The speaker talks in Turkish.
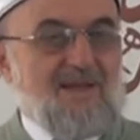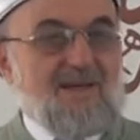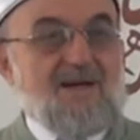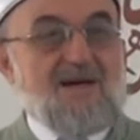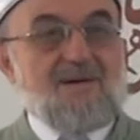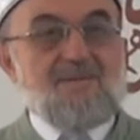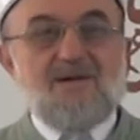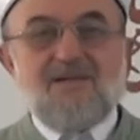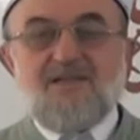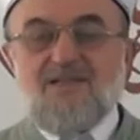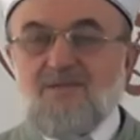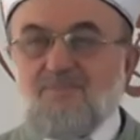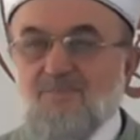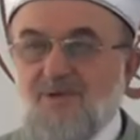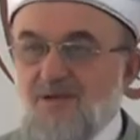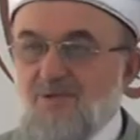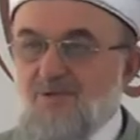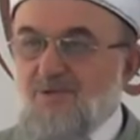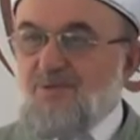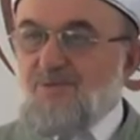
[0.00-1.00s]
Ama
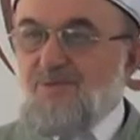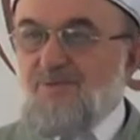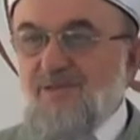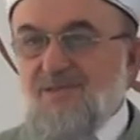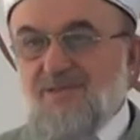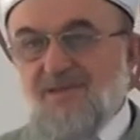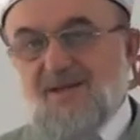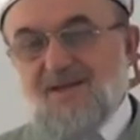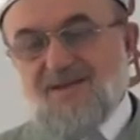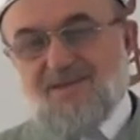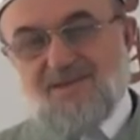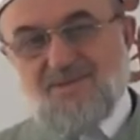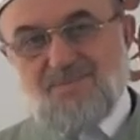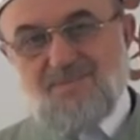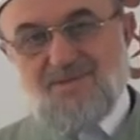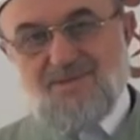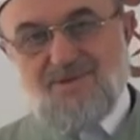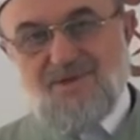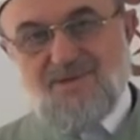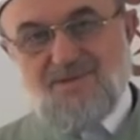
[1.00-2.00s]
iman kuvveti ayrı
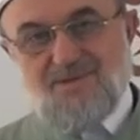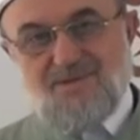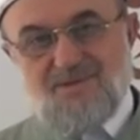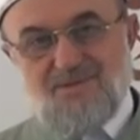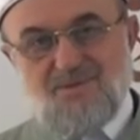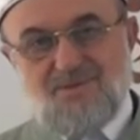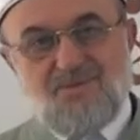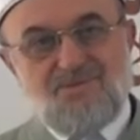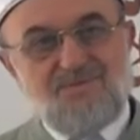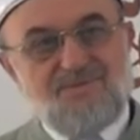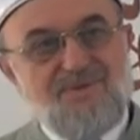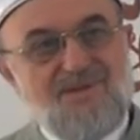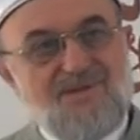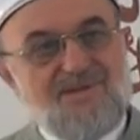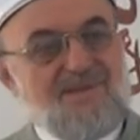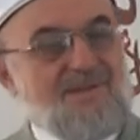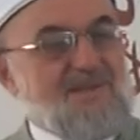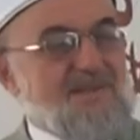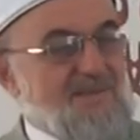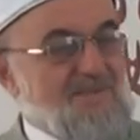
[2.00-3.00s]
bir şey.
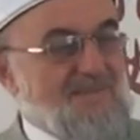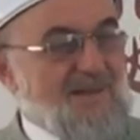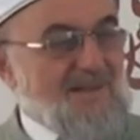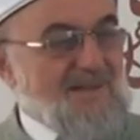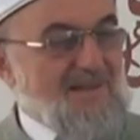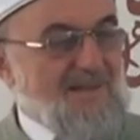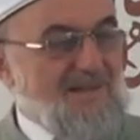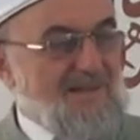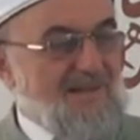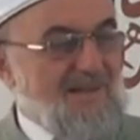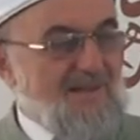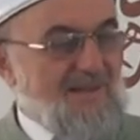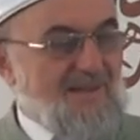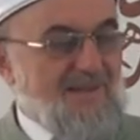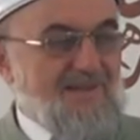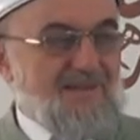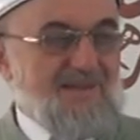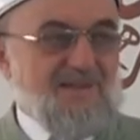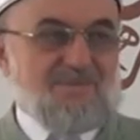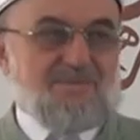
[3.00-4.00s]
Kuvvetli iman
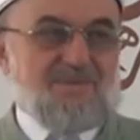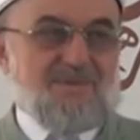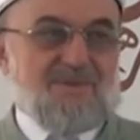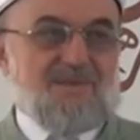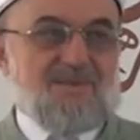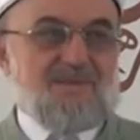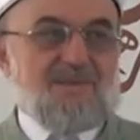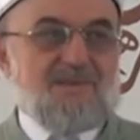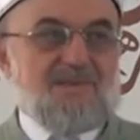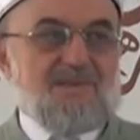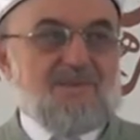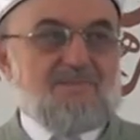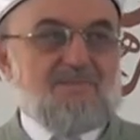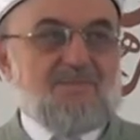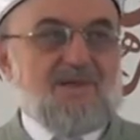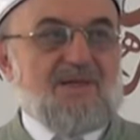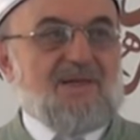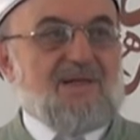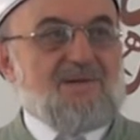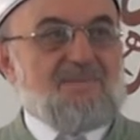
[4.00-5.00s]
tabi
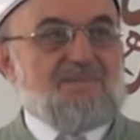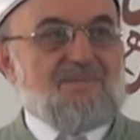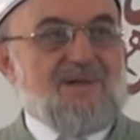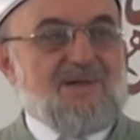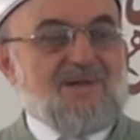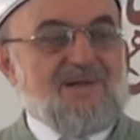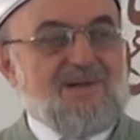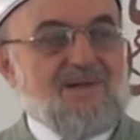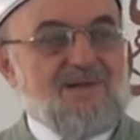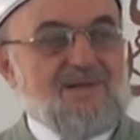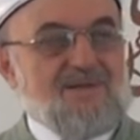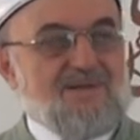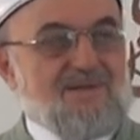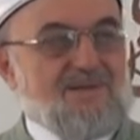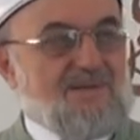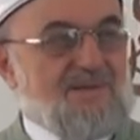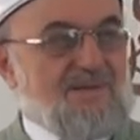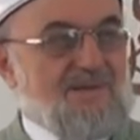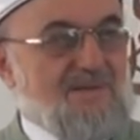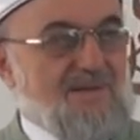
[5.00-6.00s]
peygamberler,
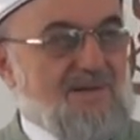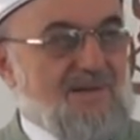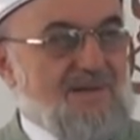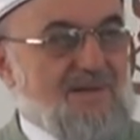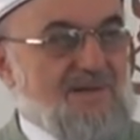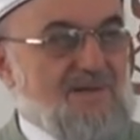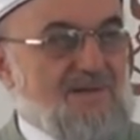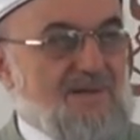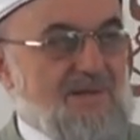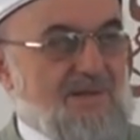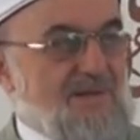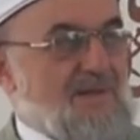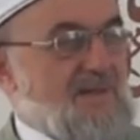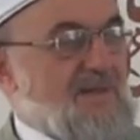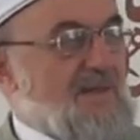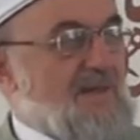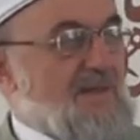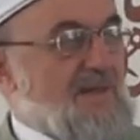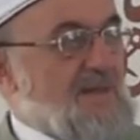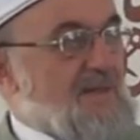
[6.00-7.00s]
sıddıklar, şey,
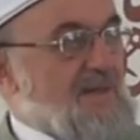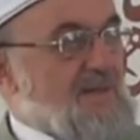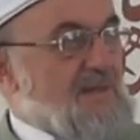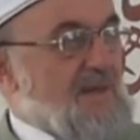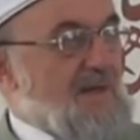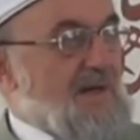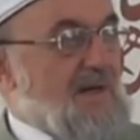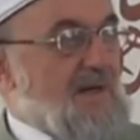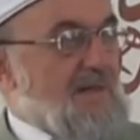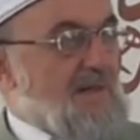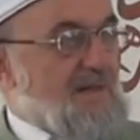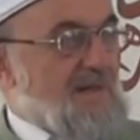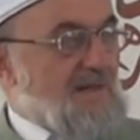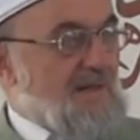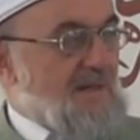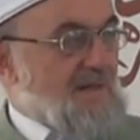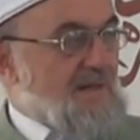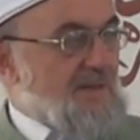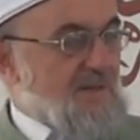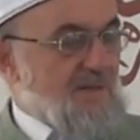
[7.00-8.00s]

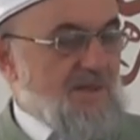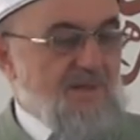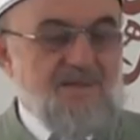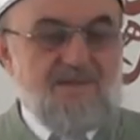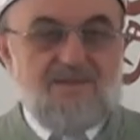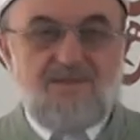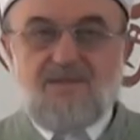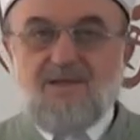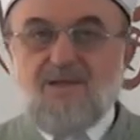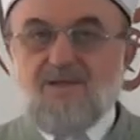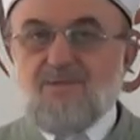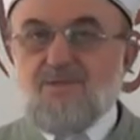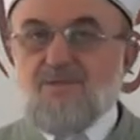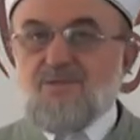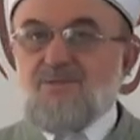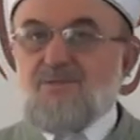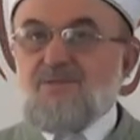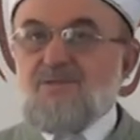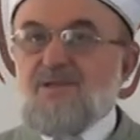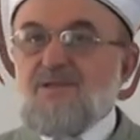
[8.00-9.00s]
salihler, şehitler,
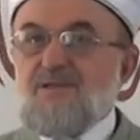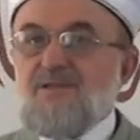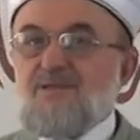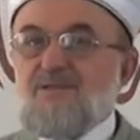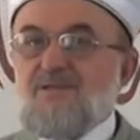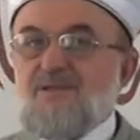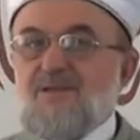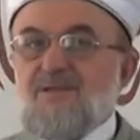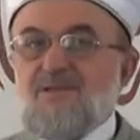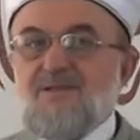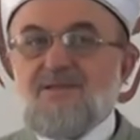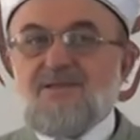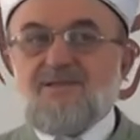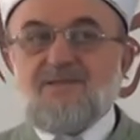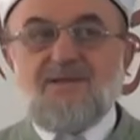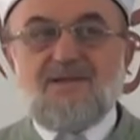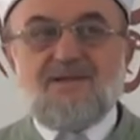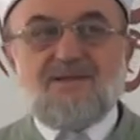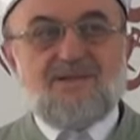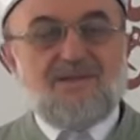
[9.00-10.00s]
o güzel
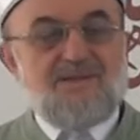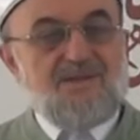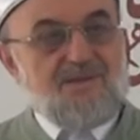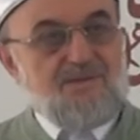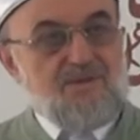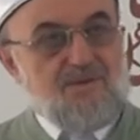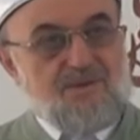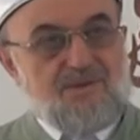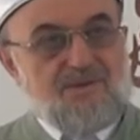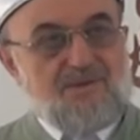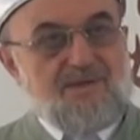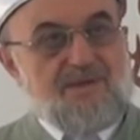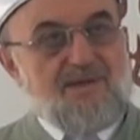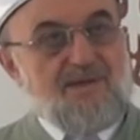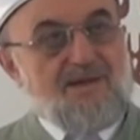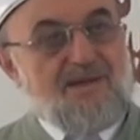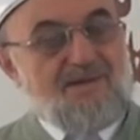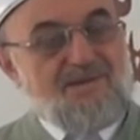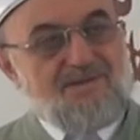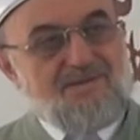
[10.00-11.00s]
insanlardan çok
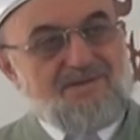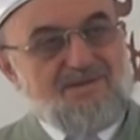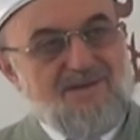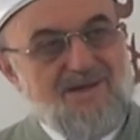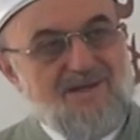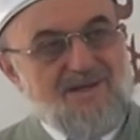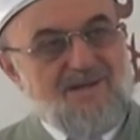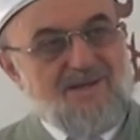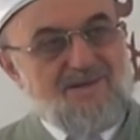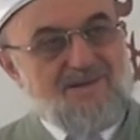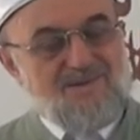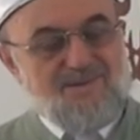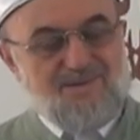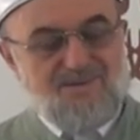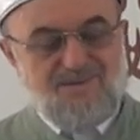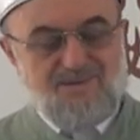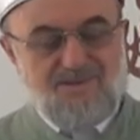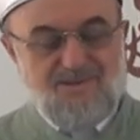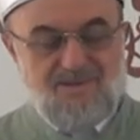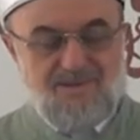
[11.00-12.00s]
daha farklı
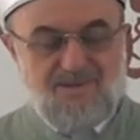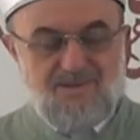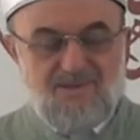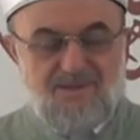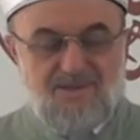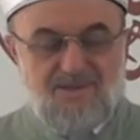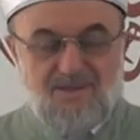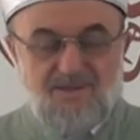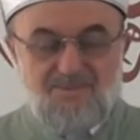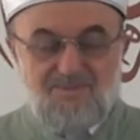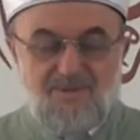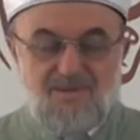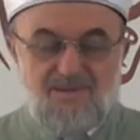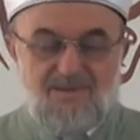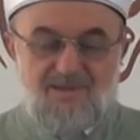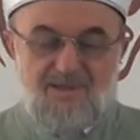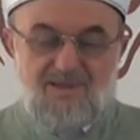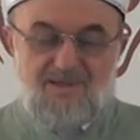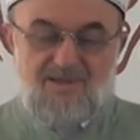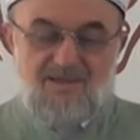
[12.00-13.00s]
oluyor.
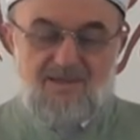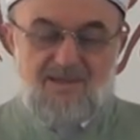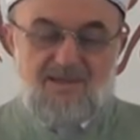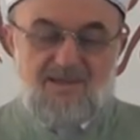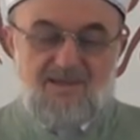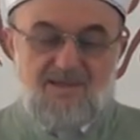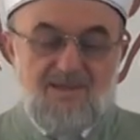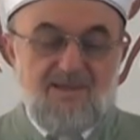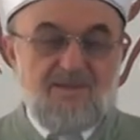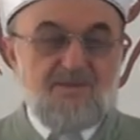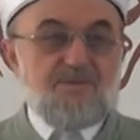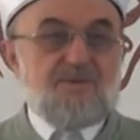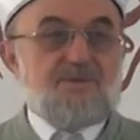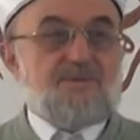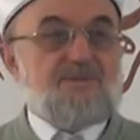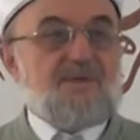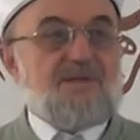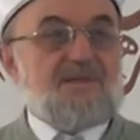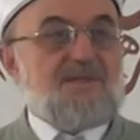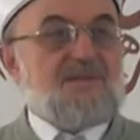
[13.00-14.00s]
Bizler de
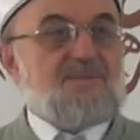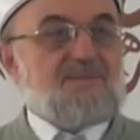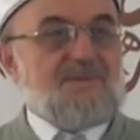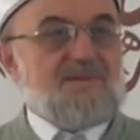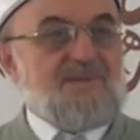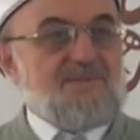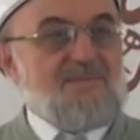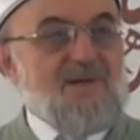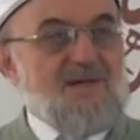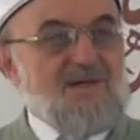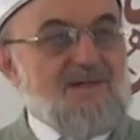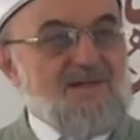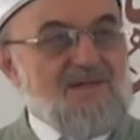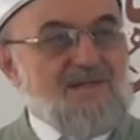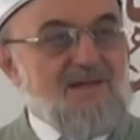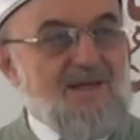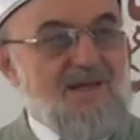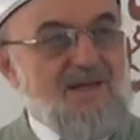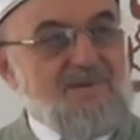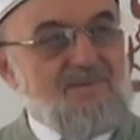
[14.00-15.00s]
kuvvetli bir imana
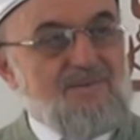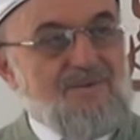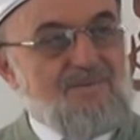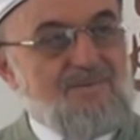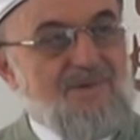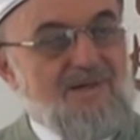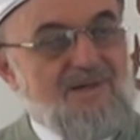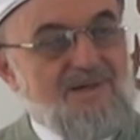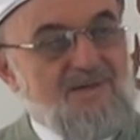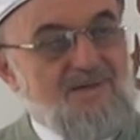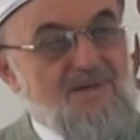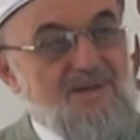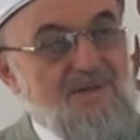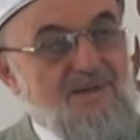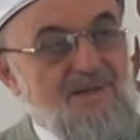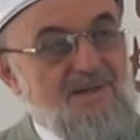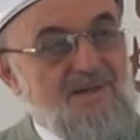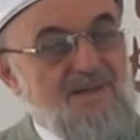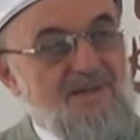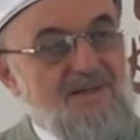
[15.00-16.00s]
sahip olmak için
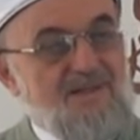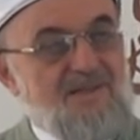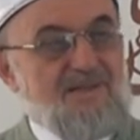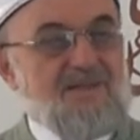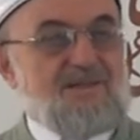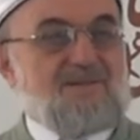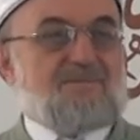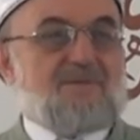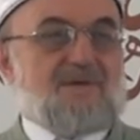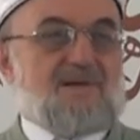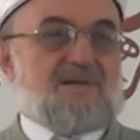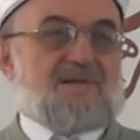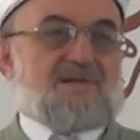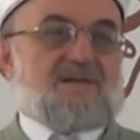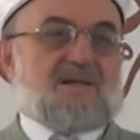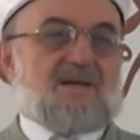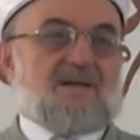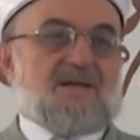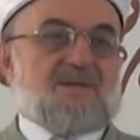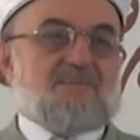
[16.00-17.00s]
takva
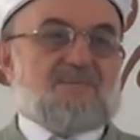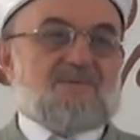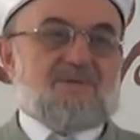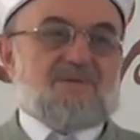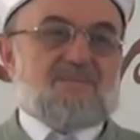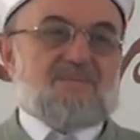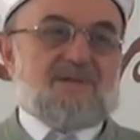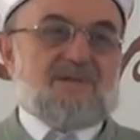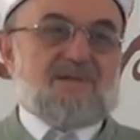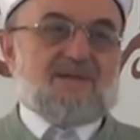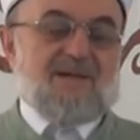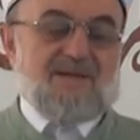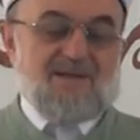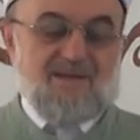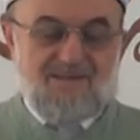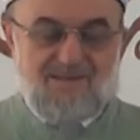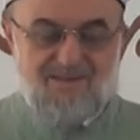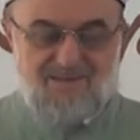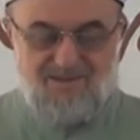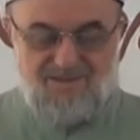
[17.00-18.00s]
sahibi olmaya
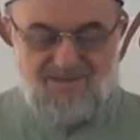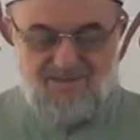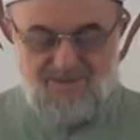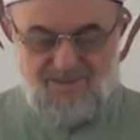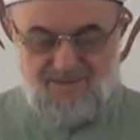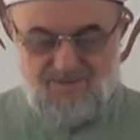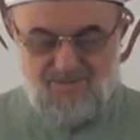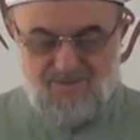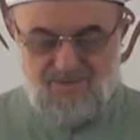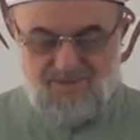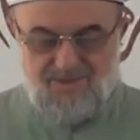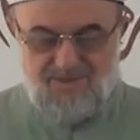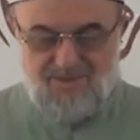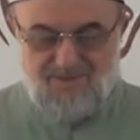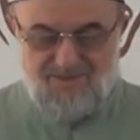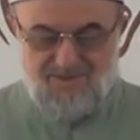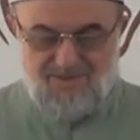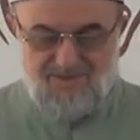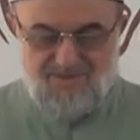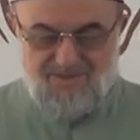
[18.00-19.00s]
gayret edeceğiz bugün
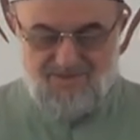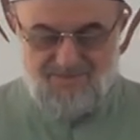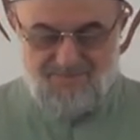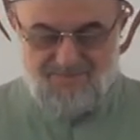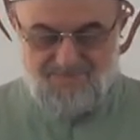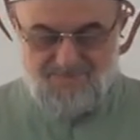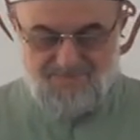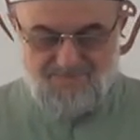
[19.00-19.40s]
kardeşlerim.